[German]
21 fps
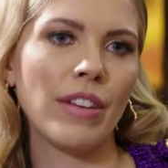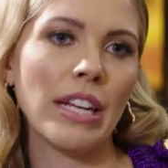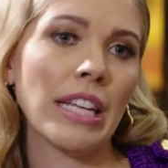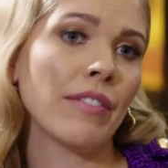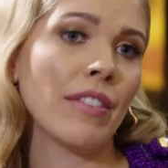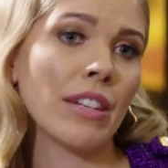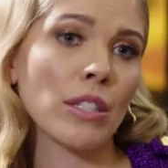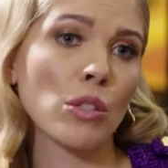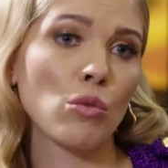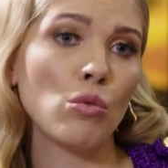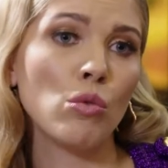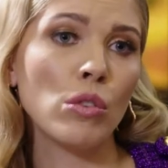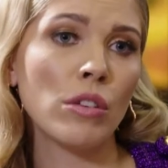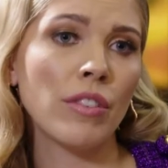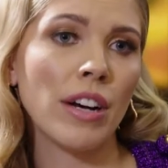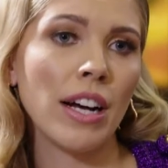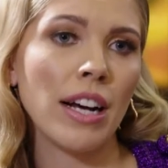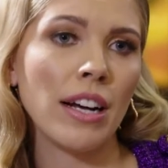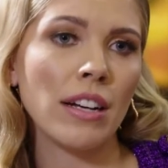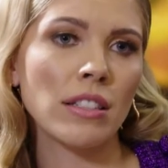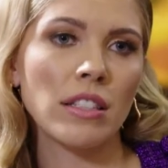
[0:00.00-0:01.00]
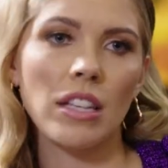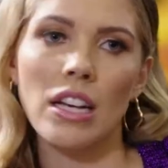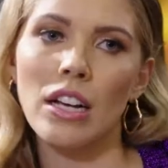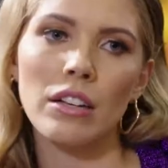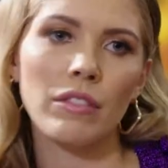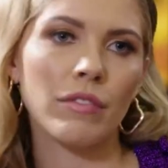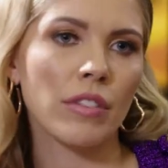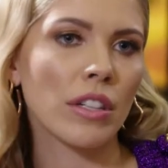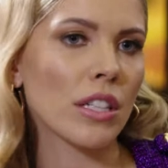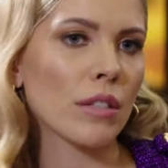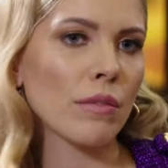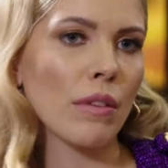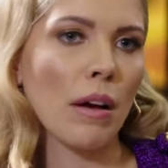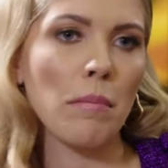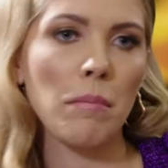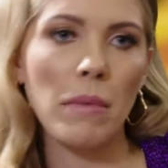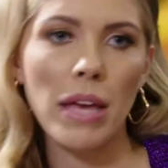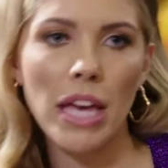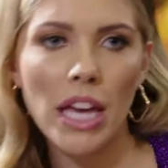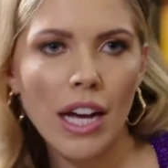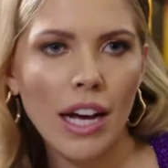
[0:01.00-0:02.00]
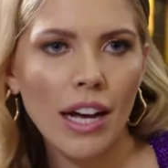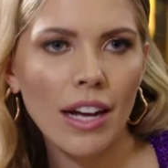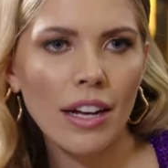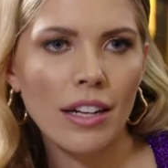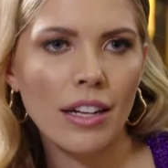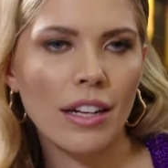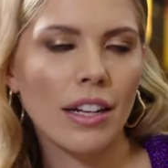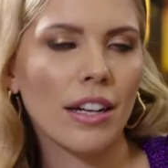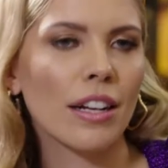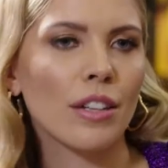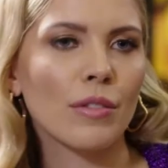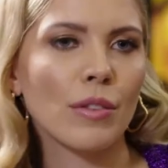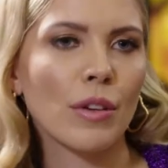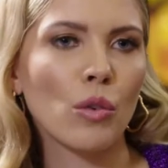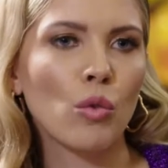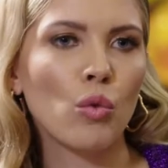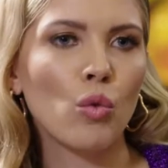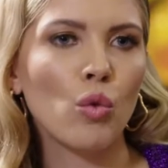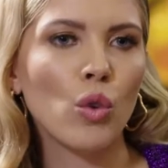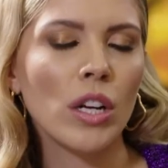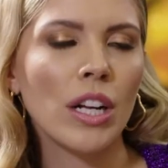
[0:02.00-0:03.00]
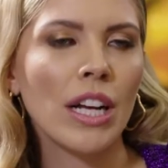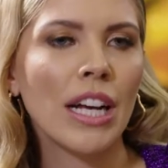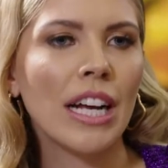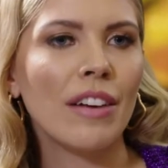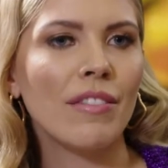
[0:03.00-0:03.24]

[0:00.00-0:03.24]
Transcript: wenn was gut war, sagen wir, das war mega, ja, war cool.